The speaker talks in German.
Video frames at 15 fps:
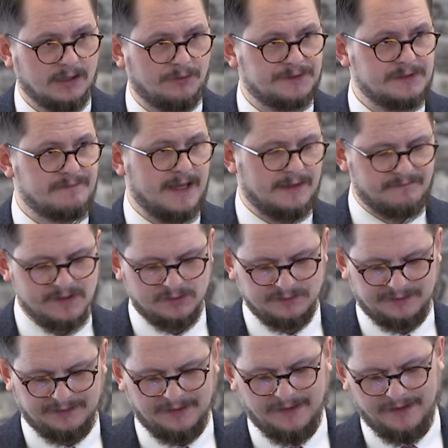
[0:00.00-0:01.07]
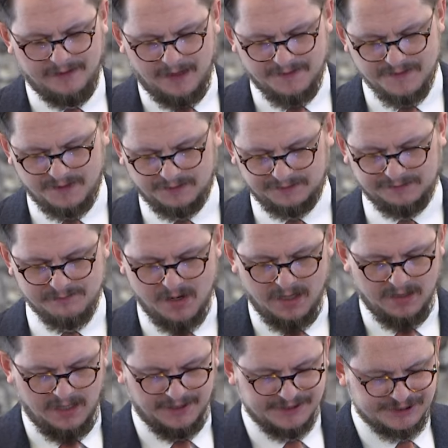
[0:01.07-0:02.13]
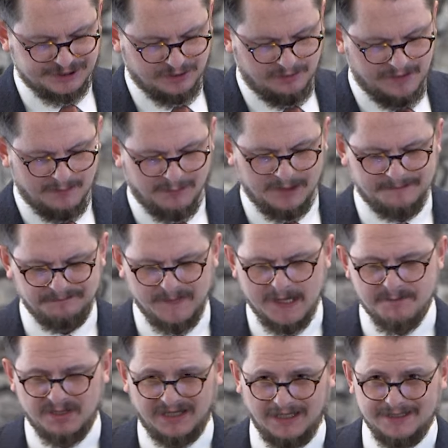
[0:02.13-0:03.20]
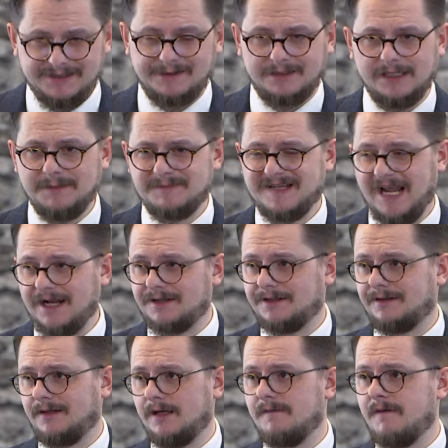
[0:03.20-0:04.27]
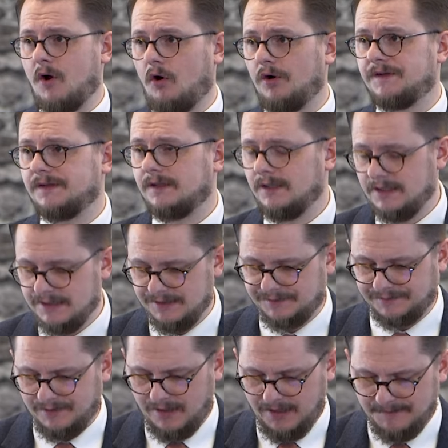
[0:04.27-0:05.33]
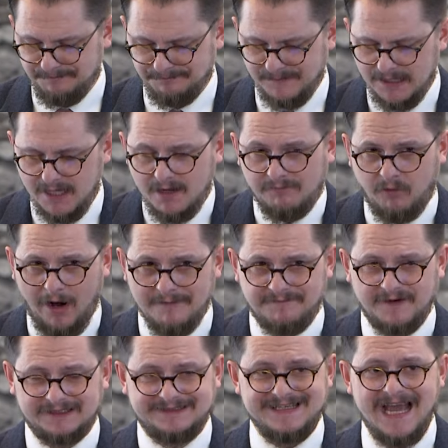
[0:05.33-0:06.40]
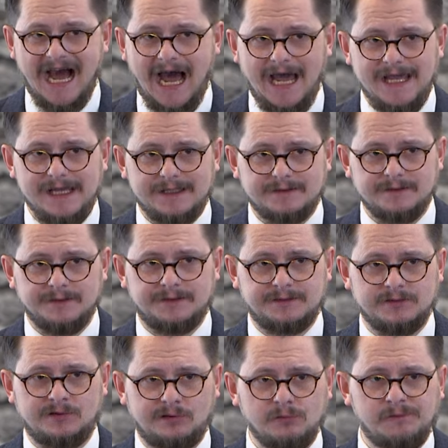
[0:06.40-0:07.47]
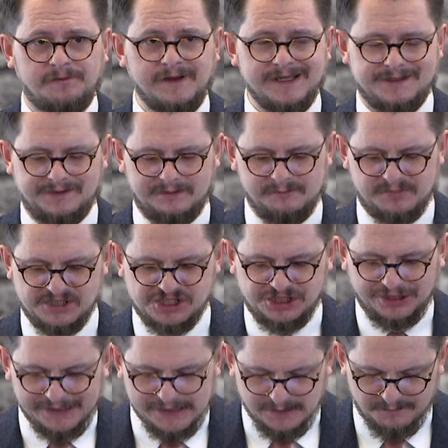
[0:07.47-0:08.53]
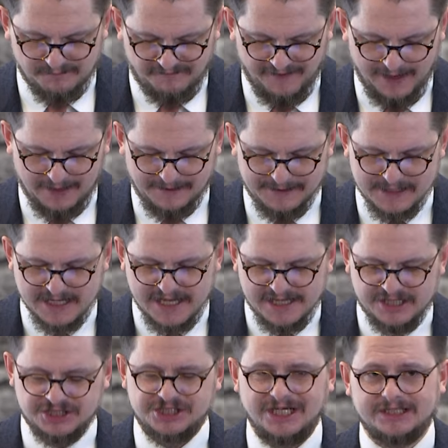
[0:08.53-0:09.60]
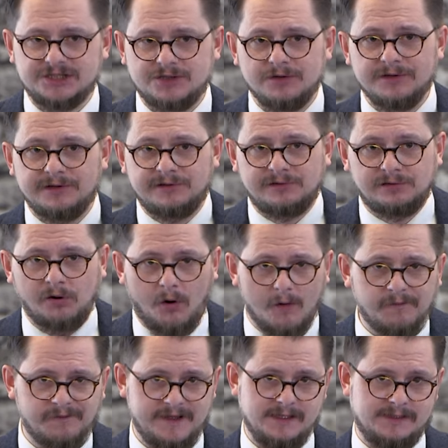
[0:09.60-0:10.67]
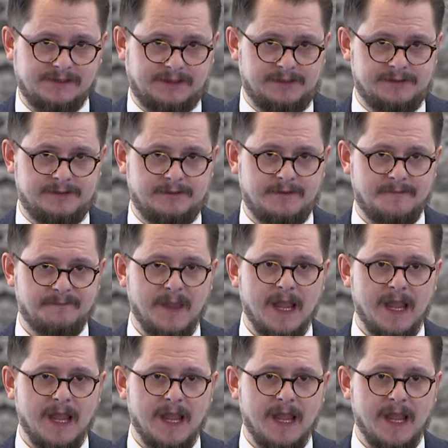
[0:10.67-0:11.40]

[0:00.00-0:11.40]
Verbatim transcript: und die werden wir uns dann ein anderes Mal anschauen. Aber bereits in dem Text, den wir heute gelesen haben, wo einfach die Ereignisse zu Pfingsten beschrieben werden, hier steckt schon so viel drin,